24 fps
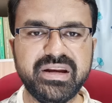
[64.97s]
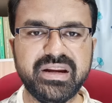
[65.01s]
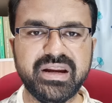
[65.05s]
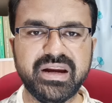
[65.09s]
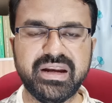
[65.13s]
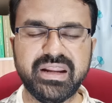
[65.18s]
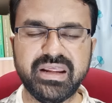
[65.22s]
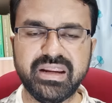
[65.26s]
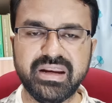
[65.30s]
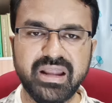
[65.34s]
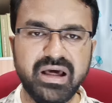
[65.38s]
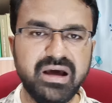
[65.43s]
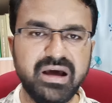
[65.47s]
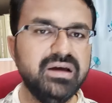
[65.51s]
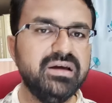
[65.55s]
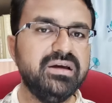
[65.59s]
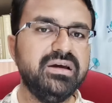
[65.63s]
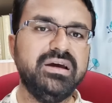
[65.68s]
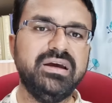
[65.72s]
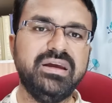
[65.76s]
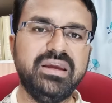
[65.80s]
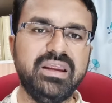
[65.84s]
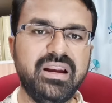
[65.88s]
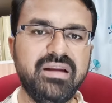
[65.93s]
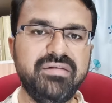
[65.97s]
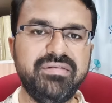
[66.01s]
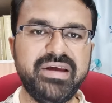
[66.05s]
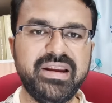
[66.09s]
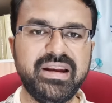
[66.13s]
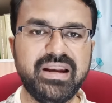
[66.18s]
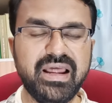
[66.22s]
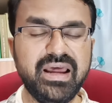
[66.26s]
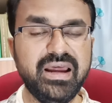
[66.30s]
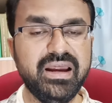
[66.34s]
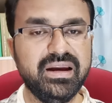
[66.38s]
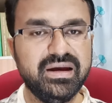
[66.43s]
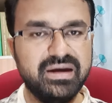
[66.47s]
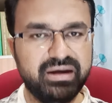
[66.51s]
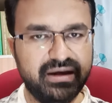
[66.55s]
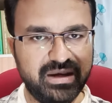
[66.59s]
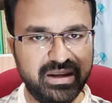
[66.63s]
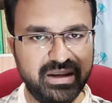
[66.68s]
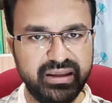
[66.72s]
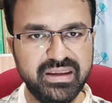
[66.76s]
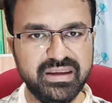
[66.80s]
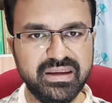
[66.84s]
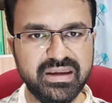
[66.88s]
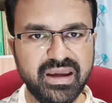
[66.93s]
கேட்டிங்கன்னா இல்லவே இல்லை
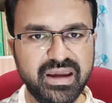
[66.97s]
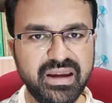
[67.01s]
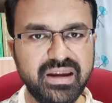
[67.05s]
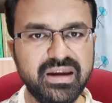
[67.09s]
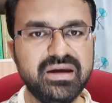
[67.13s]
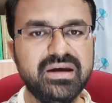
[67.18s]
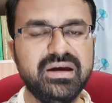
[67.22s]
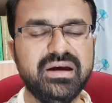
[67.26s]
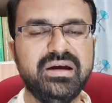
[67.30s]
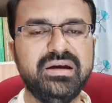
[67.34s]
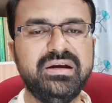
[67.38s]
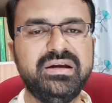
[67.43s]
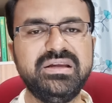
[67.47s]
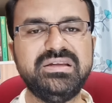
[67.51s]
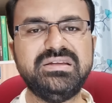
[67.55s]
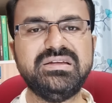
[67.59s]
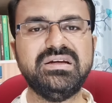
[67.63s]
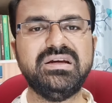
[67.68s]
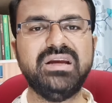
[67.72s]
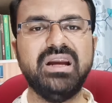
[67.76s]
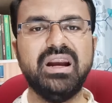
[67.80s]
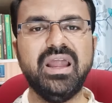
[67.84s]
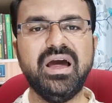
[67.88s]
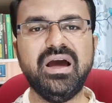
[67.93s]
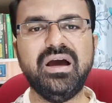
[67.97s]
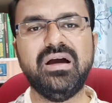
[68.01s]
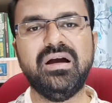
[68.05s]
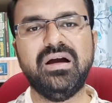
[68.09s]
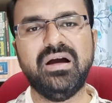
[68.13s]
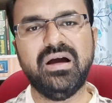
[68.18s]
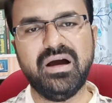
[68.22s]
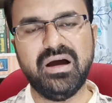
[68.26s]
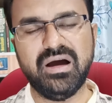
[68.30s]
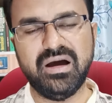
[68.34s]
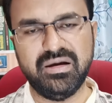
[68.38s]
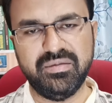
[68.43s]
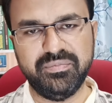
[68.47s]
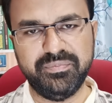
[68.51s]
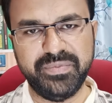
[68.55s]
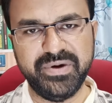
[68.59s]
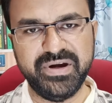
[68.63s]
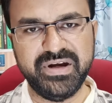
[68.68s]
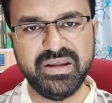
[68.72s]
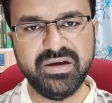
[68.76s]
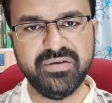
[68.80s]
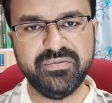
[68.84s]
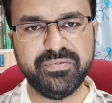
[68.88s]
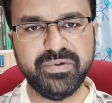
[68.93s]
நீங்கள் டிஜிட்டலாக
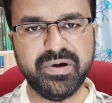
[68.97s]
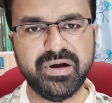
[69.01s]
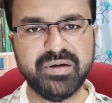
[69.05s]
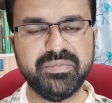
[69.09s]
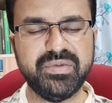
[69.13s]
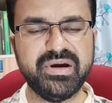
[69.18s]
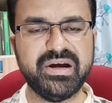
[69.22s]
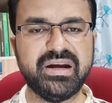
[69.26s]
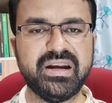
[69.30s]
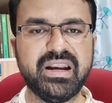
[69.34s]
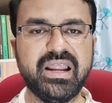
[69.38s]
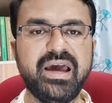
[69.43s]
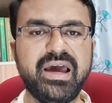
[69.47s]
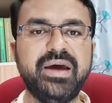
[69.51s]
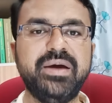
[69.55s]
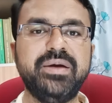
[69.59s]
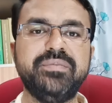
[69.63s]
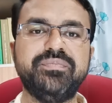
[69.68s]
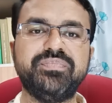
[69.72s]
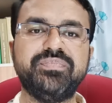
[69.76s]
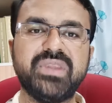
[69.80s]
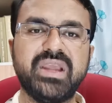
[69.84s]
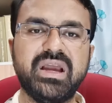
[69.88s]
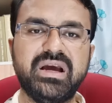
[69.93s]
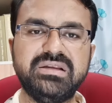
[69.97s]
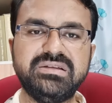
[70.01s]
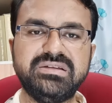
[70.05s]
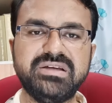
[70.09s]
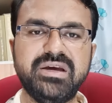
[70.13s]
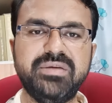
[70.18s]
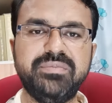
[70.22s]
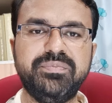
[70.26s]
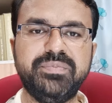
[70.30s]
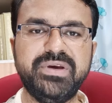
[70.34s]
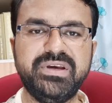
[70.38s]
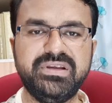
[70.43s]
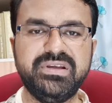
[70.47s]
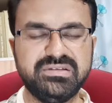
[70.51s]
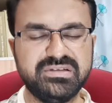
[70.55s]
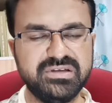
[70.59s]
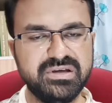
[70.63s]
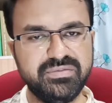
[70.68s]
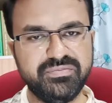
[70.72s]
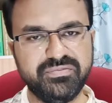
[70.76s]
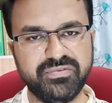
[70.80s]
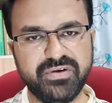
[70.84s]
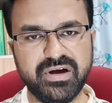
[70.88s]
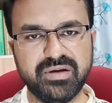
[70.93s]
பிடிஎஃப் ஃபார்மேட்டில்
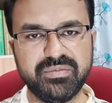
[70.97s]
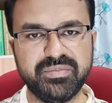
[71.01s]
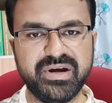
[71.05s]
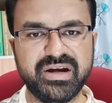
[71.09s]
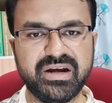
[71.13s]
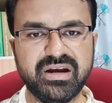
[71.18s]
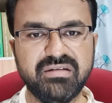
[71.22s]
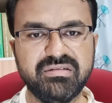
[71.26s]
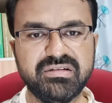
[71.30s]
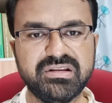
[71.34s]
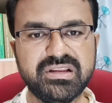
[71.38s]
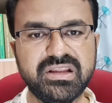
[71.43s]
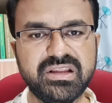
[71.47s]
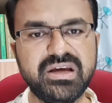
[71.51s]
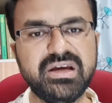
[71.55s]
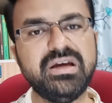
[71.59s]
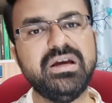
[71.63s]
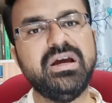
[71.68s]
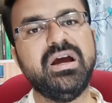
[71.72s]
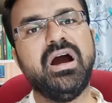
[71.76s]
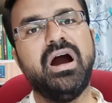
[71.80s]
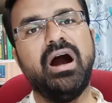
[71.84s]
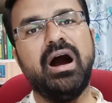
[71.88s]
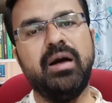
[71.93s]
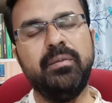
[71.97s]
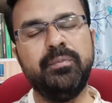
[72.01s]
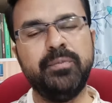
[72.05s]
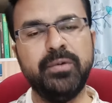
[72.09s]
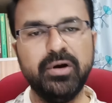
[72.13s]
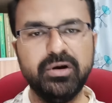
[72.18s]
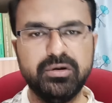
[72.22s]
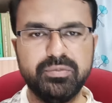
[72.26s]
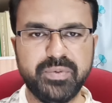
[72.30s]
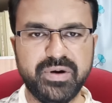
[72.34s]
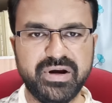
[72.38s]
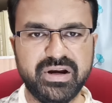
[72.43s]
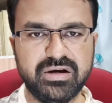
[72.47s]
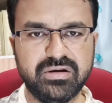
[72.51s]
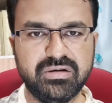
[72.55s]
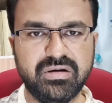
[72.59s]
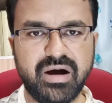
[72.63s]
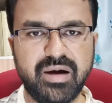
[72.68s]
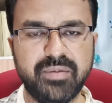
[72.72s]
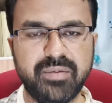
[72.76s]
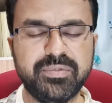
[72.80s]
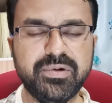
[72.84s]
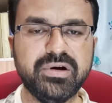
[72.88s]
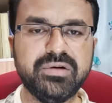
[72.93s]
ஜேபிஜி ஃபார்மேட்டில் வந்து அப்லோட் பண்ணணும்
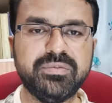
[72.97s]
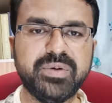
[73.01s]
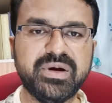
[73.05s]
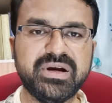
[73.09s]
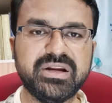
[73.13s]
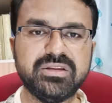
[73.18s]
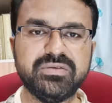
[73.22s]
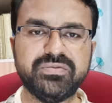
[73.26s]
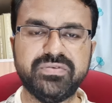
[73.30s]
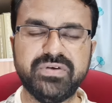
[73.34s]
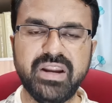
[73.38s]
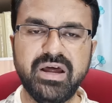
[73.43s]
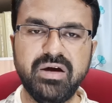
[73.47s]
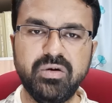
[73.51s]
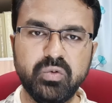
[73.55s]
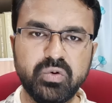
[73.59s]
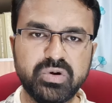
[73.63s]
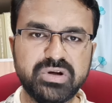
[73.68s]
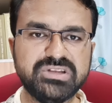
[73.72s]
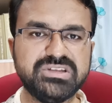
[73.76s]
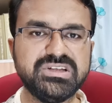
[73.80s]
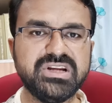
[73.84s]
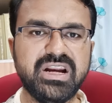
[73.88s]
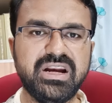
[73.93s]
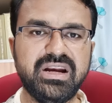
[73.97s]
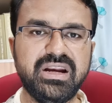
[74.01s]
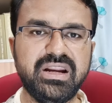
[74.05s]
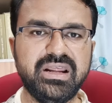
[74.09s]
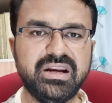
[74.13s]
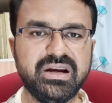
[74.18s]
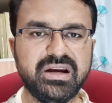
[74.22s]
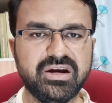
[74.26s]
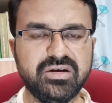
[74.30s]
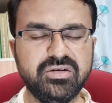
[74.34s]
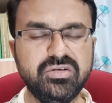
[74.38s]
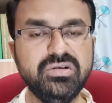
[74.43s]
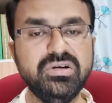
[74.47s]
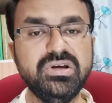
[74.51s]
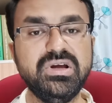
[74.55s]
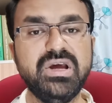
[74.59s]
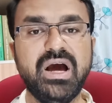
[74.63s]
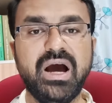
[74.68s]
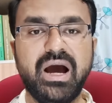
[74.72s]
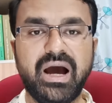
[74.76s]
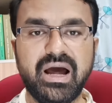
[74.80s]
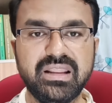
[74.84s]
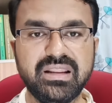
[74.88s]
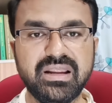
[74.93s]
அப்லோட் பண்ணுறது ஃபுல்லாக ஒரிஜினலில் இருக்கணும்
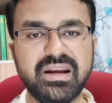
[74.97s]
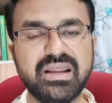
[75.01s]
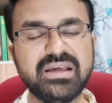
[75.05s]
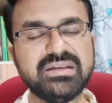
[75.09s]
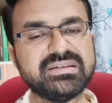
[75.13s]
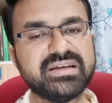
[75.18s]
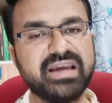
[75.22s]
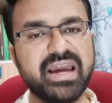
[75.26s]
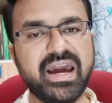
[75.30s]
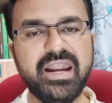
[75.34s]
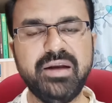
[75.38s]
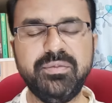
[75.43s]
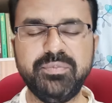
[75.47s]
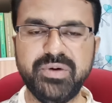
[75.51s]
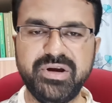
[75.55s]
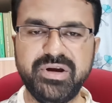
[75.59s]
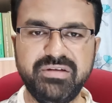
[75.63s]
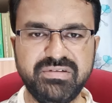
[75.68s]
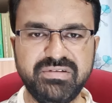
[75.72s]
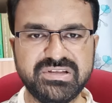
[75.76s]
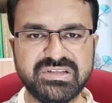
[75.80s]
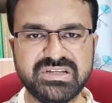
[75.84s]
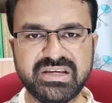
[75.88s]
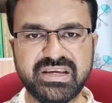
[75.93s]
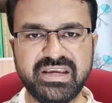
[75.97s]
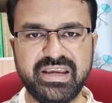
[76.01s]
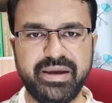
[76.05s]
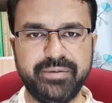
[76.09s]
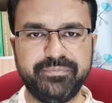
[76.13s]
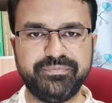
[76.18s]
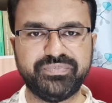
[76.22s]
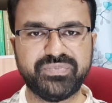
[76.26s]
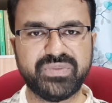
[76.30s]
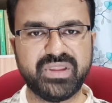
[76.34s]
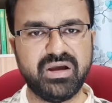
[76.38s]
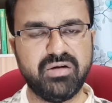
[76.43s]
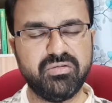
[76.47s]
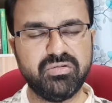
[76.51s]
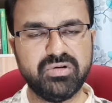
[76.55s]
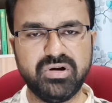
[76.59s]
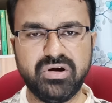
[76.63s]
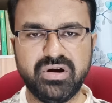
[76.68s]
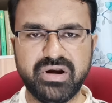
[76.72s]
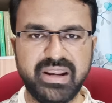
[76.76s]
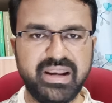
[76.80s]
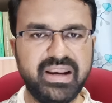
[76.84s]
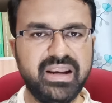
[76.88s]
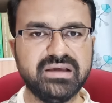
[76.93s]
அதனால் ஸ்கேன் பண்ணி வச்சுக்கோங்க
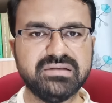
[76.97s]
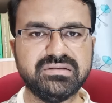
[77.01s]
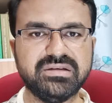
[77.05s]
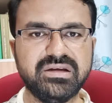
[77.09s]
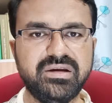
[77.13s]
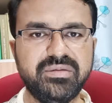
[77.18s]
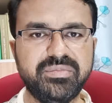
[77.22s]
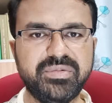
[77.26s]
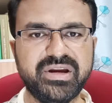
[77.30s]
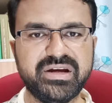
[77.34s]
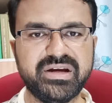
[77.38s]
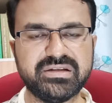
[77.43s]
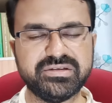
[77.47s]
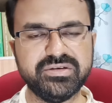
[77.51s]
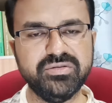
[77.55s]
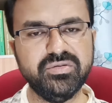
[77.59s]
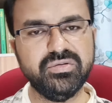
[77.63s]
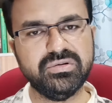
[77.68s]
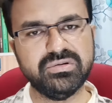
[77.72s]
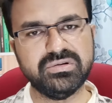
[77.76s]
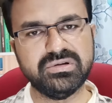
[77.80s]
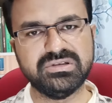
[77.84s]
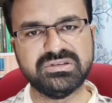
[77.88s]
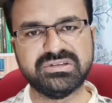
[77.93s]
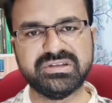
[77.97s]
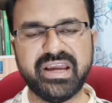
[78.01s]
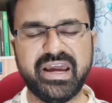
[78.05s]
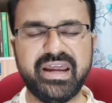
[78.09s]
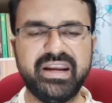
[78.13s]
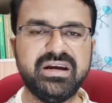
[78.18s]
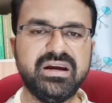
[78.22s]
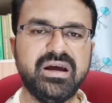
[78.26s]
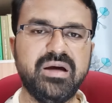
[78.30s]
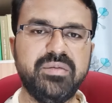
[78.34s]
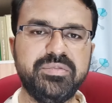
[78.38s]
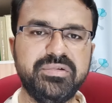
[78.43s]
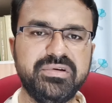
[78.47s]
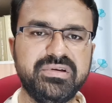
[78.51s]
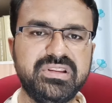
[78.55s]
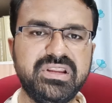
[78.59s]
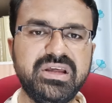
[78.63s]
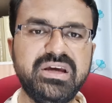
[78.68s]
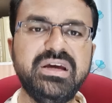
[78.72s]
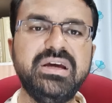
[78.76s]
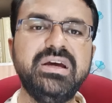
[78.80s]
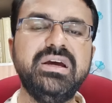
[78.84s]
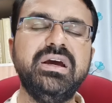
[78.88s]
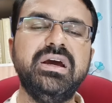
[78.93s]
அவங்களோட எல்லா சர்டிஃபிகேட்ஸையும் ஒரு ஸ்கேன் காப்பி
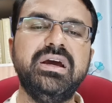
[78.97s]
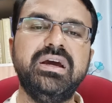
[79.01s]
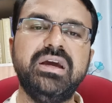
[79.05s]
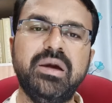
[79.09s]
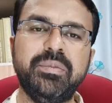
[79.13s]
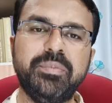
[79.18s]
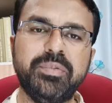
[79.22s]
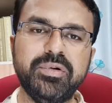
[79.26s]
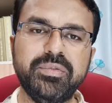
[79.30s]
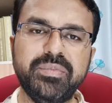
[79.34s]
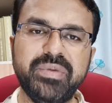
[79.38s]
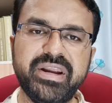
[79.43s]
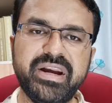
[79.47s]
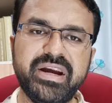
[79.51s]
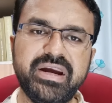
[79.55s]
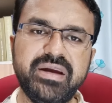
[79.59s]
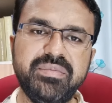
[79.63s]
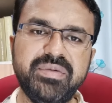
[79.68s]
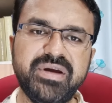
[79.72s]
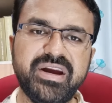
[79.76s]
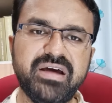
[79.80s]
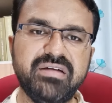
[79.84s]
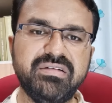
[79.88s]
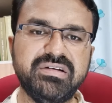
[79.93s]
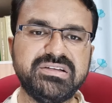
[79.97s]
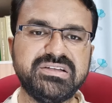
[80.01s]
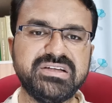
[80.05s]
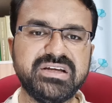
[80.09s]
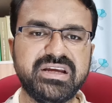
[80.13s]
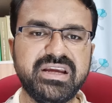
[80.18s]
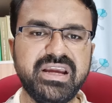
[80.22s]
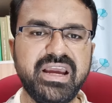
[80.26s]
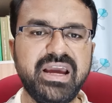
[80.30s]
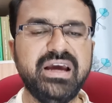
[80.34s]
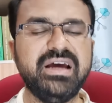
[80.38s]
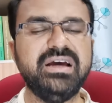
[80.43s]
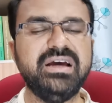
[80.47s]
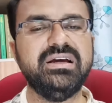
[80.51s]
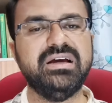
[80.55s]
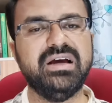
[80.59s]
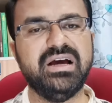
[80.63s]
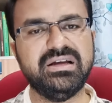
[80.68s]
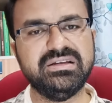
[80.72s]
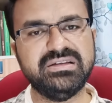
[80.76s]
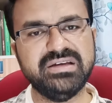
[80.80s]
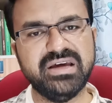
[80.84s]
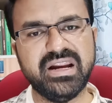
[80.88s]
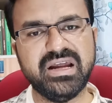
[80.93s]
வந்து எப்போவுமே ரெடிமேடாக வச்சுக்கோங்க
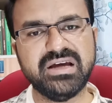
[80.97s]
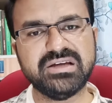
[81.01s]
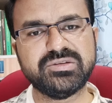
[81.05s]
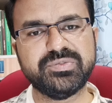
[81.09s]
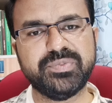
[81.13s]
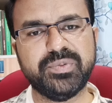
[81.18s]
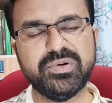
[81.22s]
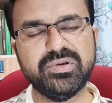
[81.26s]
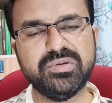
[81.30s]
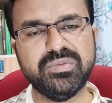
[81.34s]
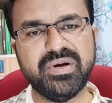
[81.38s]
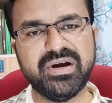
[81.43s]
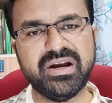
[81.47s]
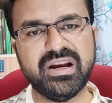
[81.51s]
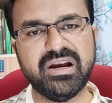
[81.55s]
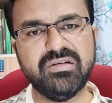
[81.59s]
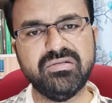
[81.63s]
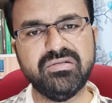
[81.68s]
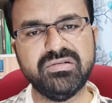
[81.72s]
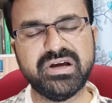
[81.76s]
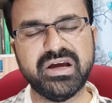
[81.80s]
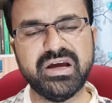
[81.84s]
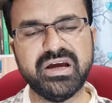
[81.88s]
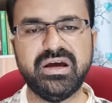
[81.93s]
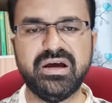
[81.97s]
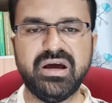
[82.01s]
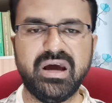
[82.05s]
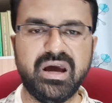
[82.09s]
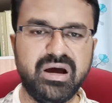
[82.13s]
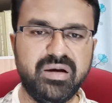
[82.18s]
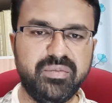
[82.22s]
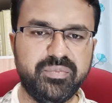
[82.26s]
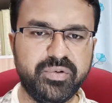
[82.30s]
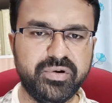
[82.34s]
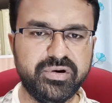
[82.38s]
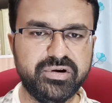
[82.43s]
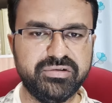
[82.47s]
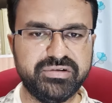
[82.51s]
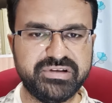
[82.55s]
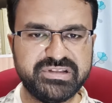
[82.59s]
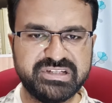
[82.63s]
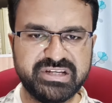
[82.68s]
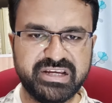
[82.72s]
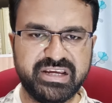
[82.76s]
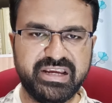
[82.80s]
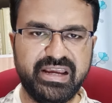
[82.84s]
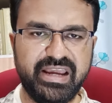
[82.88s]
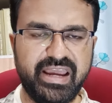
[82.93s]
ஜெராக்ஸ் போதுமான அளவுக்கு போட்டு
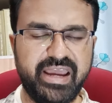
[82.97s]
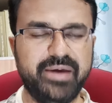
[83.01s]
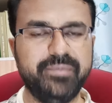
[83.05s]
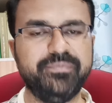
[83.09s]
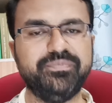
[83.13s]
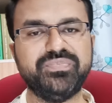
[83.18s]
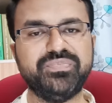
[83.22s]
வச்சுக்கோங்க